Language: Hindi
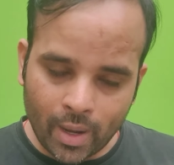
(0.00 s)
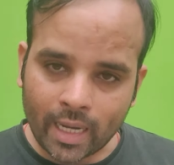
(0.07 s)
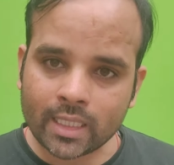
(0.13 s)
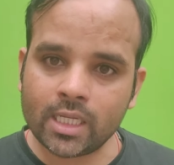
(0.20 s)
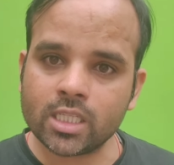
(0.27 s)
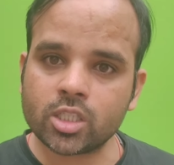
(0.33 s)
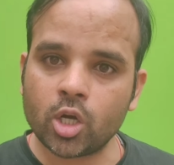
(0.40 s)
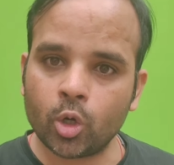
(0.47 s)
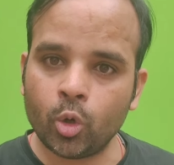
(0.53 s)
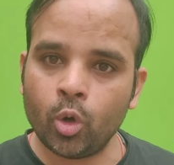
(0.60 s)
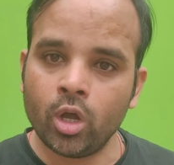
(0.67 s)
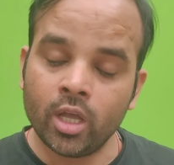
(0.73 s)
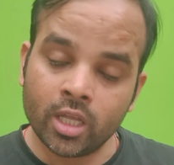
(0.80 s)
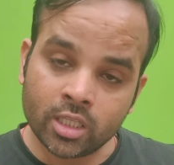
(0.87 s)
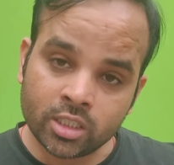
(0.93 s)
प्रैक्टिस करो
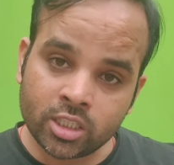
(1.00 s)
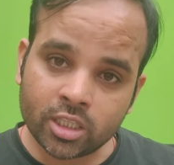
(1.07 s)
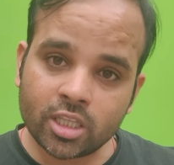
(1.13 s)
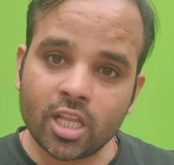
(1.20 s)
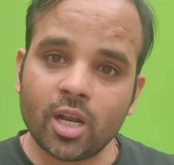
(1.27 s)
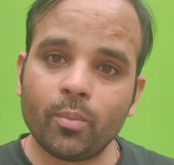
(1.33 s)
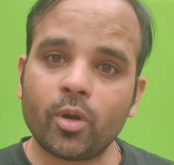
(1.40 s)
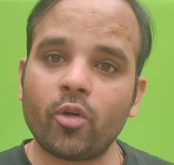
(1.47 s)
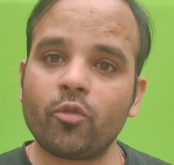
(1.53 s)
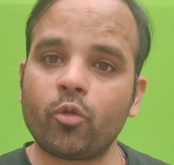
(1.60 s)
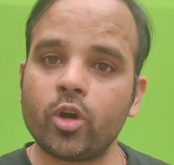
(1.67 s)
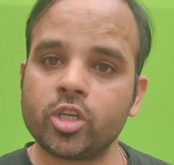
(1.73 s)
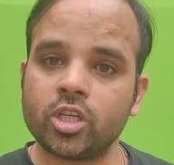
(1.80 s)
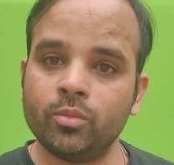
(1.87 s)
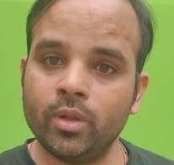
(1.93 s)
जितने नंबर ऑफ
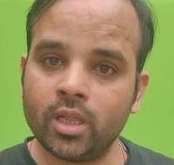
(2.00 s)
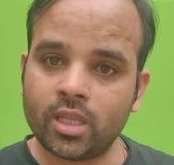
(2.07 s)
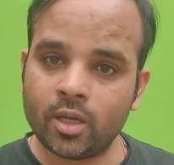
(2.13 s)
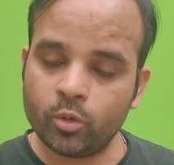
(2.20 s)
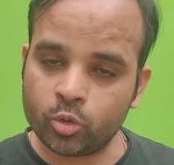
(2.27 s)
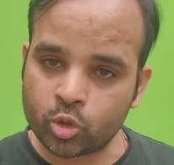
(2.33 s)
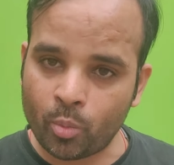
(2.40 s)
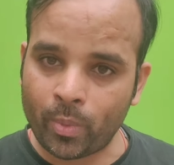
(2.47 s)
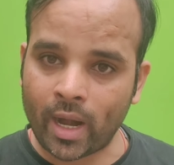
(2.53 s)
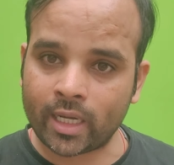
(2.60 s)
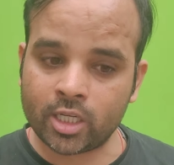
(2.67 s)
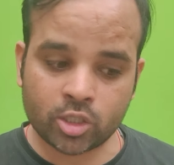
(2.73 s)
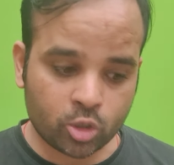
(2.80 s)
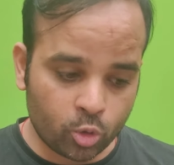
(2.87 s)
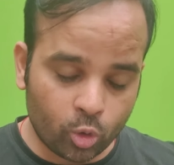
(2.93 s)
क्वेश्चन मिलते हैं उसको
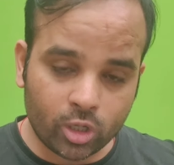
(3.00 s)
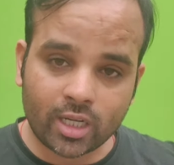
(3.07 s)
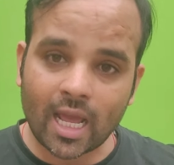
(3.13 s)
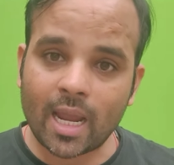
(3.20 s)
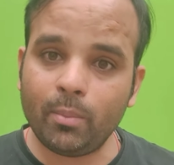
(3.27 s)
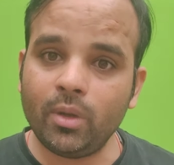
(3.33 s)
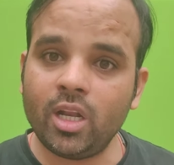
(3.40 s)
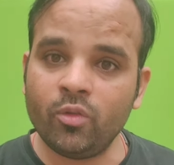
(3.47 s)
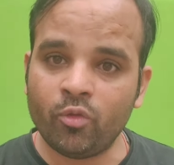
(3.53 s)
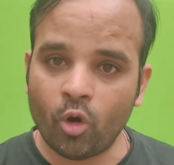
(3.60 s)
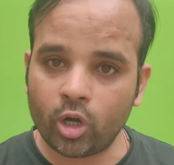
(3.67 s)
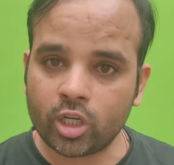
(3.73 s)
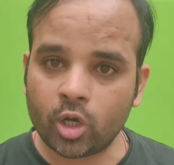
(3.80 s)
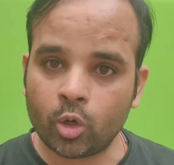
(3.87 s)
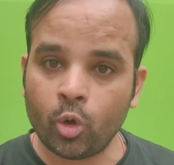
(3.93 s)
प्रैक्टिस करो टाइम
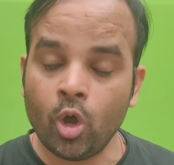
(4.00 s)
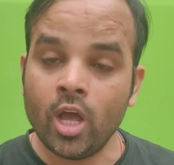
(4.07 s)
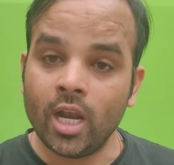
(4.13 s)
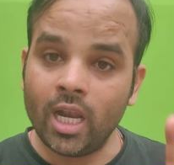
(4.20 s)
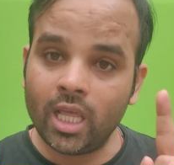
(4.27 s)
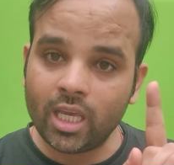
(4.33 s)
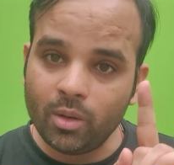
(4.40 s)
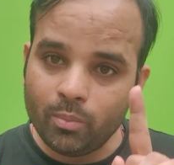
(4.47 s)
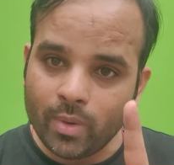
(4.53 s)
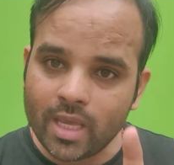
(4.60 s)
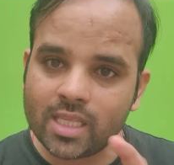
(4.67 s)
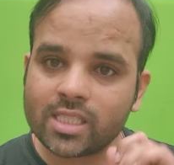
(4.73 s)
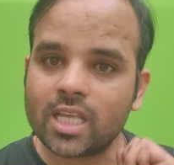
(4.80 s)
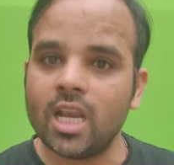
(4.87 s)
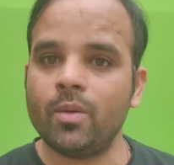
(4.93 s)
डिवोट करो लेकिन
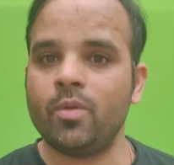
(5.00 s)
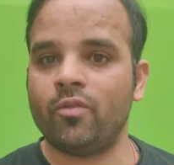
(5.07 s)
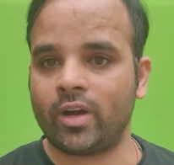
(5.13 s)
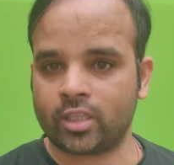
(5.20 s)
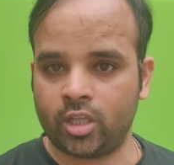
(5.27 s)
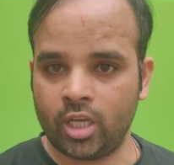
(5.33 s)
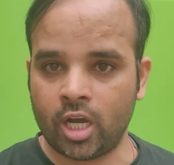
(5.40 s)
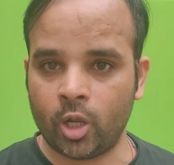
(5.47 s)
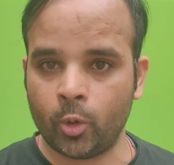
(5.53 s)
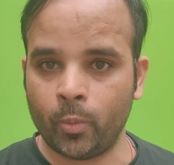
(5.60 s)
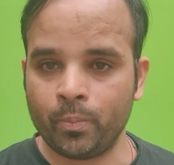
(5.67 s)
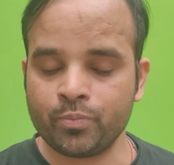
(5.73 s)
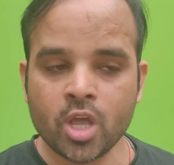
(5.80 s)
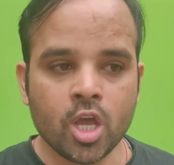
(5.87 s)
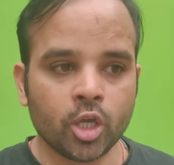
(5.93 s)
मेंस के लिए भी वक्त निकालो